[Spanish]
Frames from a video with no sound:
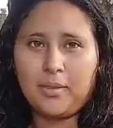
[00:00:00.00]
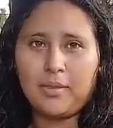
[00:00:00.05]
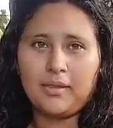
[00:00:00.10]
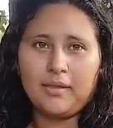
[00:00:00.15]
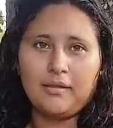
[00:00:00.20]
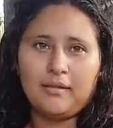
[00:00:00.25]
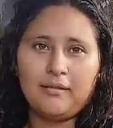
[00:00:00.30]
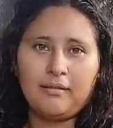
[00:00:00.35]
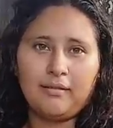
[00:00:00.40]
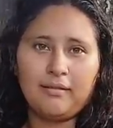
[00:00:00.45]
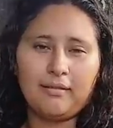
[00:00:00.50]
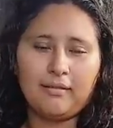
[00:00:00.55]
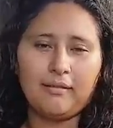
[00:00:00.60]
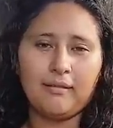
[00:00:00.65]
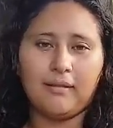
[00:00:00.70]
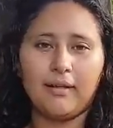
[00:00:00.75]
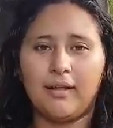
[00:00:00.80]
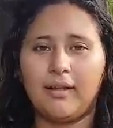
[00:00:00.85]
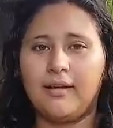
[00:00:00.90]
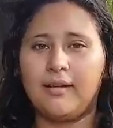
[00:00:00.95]
bueno, lo
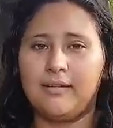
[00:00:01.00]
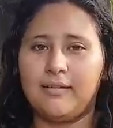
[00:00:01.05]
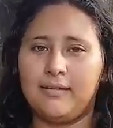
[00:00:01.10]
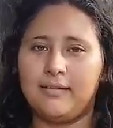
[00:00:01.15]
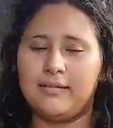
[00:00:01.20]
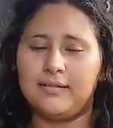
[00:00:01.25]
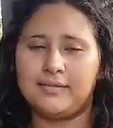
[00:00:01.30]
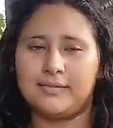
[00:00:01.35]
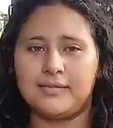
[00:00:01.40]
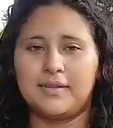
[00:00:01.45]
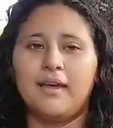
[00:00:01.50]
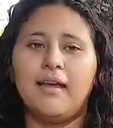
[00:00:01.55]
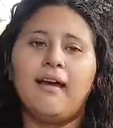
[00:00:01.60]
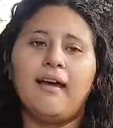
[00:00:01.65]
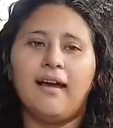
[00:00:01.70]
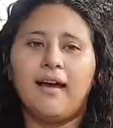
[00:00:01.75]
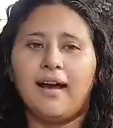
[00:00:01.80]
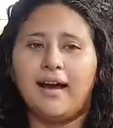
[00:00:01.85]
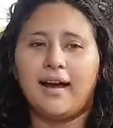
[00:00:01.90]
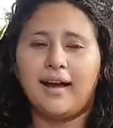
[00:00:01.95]
que usted siente.
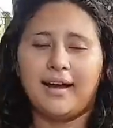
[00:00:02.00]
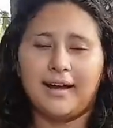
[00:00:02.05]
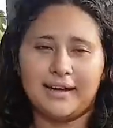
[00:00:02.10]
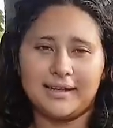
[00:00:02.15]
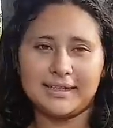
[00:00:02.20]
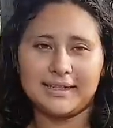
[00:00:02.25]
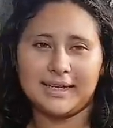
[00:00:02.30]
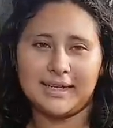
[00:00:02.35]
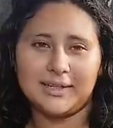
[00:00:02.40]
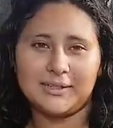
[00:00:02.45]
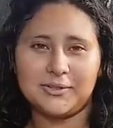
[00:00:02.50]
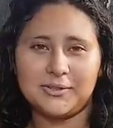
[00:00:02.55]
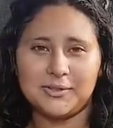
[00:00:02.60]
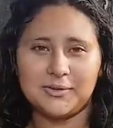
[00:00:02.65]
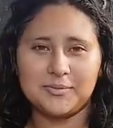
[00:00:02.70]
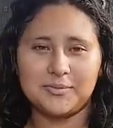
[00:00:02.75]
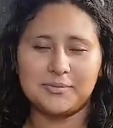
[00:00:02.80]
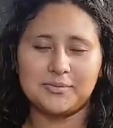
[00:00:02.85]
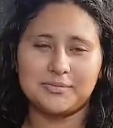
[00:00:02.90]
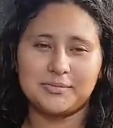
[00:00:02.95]
Ángeles,
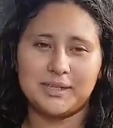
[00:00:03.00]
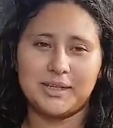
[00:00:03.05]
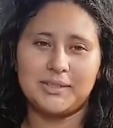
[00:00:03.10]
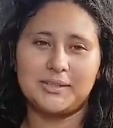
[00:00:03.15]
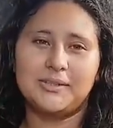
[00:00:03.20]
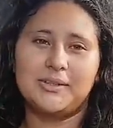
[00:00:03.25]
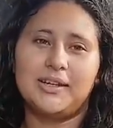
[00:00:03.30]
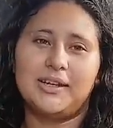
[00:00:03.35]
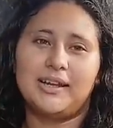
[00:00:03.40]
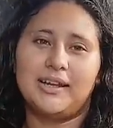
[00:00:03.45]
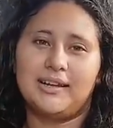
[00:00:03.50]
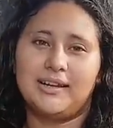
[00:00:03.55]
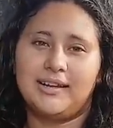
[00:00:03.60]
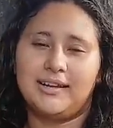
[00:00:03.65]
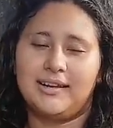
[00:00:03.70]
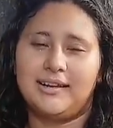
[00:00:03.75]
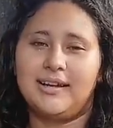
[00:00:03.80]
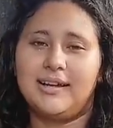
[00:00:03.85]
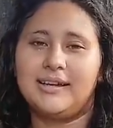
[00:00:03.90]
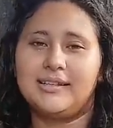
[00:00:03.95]
les doy, doy las
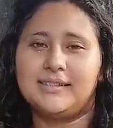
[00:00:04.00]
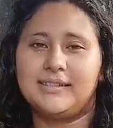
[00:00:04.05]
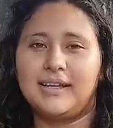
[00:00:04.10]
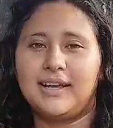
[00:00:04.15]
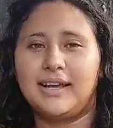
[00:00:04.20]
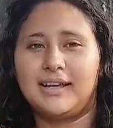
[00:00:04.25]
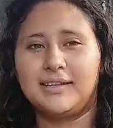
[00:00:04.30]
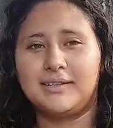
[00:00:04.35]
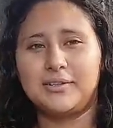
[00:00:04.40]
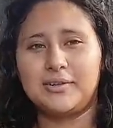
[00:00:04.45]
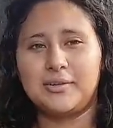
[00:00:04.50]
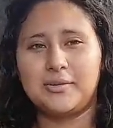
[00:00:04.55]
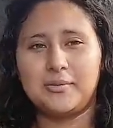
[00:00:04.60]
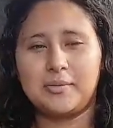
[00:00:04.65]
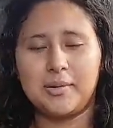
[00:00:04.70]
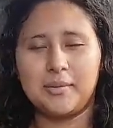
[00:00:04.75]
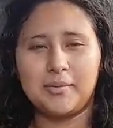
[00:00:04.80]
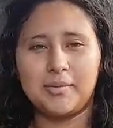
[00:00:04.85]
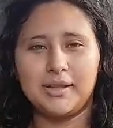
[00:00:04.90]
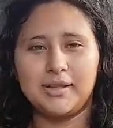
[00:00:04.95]
gracias, ay Dios los
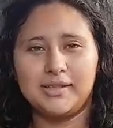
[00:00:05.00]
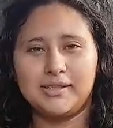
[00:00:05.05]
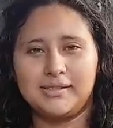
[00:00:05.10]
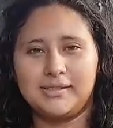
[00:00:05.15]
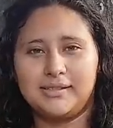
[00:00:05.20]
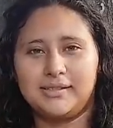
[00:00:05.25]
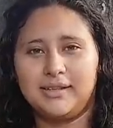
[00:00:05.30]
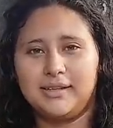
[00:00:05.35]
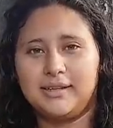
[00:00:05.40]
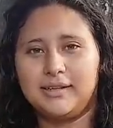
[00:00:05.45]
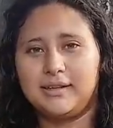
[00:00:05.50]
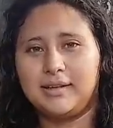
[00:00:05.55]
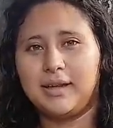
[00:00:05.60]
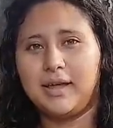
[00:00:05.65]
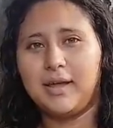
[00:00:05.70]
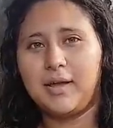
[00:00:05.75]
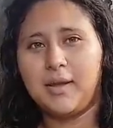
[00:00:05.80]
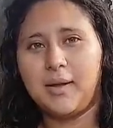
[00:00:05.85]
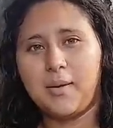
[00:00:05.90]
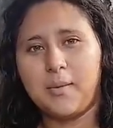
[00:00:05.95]
va a bendecir
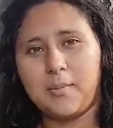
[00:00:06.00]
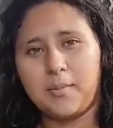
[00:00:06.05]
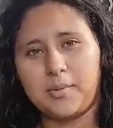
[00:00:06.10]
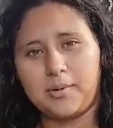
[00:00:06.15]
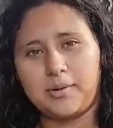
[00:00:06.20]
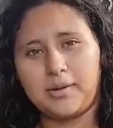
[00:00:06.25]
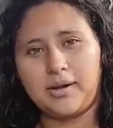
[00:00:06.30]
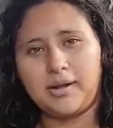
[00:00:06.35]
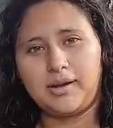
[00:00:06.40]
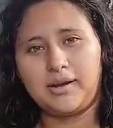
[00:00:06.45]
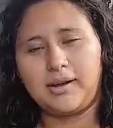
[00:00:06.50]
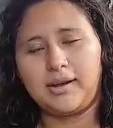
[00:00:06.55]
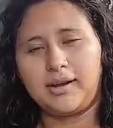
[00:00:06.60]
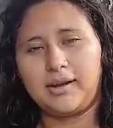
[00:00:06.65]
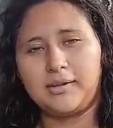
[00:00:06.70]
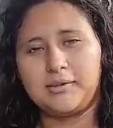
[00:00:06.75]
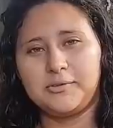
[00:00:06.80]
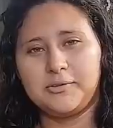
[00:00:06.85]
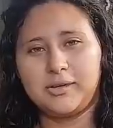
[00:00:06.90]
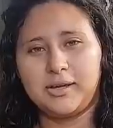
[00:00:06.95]
por la gran
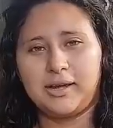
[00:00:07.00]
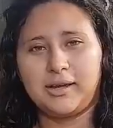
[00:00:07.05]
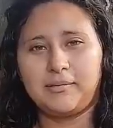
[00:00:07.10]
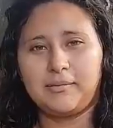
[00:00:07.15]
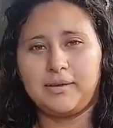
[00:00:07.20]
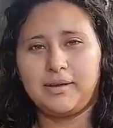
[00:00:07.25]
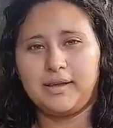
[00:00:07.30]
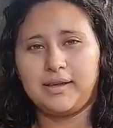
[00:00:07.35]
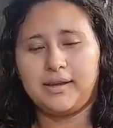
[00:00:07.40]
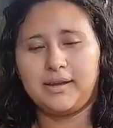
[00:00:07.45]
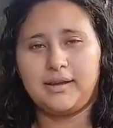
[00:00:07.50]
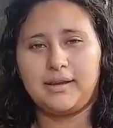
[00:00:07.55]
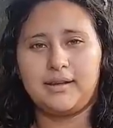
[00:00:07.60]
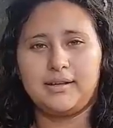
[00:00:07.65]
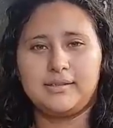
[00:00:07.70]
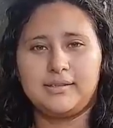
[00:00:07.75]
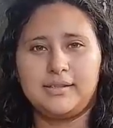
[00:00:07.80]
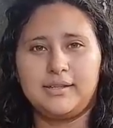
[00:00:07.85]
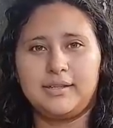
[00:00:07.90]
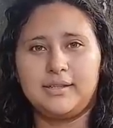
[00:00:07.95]
ayuda que me quieren
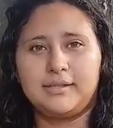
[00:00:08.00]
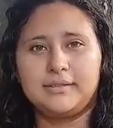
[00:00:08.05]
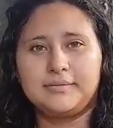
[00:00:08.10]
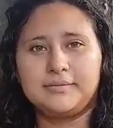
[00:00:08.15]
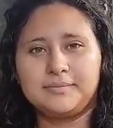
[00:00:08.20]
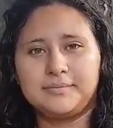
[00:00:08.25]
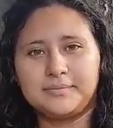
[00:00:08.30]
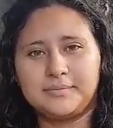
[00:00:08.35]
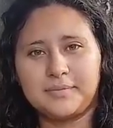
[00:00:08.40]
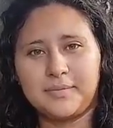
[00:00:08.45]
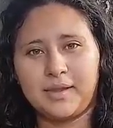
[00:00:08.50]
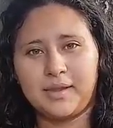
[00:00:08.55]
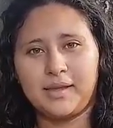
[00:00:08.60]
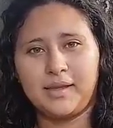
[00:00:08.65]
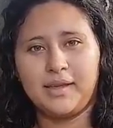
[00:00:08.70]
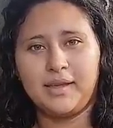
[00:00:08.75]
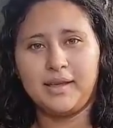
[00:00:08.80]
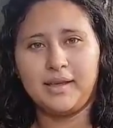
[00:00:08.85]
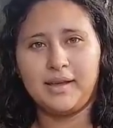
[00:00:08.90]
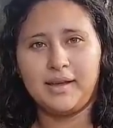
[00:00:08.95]
hacer.
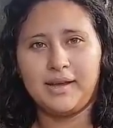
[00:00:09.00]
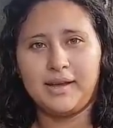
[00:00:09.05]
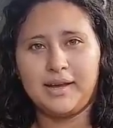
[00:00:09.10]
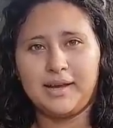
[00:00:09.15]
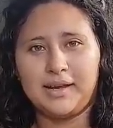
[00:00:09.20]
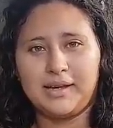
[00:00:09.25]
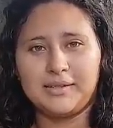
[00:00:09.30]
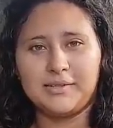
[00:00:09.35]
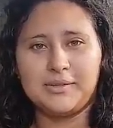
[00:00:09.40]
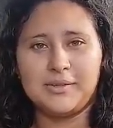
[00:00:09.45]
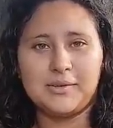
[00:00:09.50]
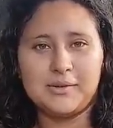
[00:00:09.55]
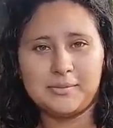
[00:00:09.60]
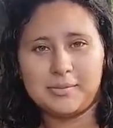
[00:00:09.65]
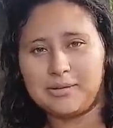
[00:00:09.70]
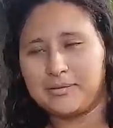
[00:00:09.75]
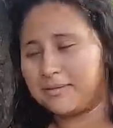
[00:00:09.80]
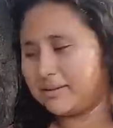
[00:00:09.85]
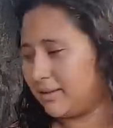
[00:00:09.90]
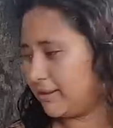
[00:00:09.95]
Ay Dios los
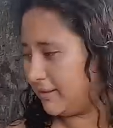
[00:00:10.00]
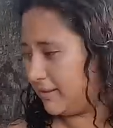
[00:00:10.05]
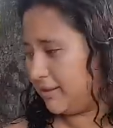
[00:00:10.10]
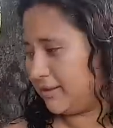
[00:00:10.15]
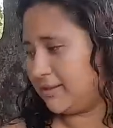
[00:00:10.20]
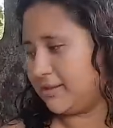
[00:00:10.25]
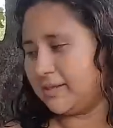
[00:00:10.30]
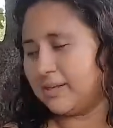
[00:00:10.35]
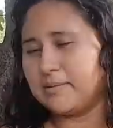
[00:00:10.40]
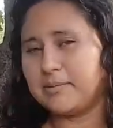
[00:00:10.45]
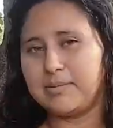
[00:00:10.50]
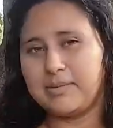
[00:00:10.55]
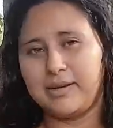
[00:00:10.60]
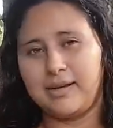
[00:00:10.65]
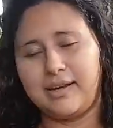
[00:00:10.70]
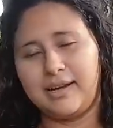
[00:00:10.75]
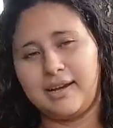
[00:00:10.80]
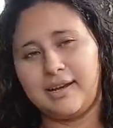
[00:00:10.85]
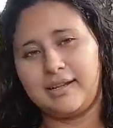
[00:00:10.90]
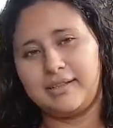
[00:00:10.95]
va a bendecir siempre
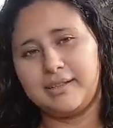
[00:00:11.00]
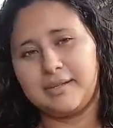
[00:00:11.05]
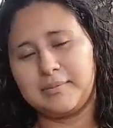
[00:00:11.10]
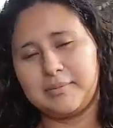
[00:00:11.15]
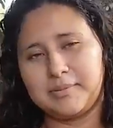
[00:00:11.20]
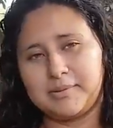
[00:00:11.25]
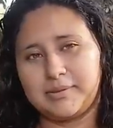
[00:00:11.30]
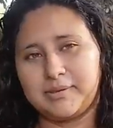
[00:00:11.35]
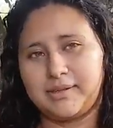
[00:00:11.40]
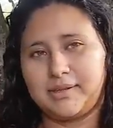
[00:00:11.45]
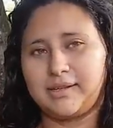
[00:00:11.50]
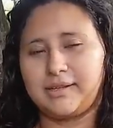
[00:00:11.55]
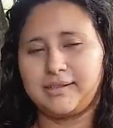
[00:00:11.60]
en grande porque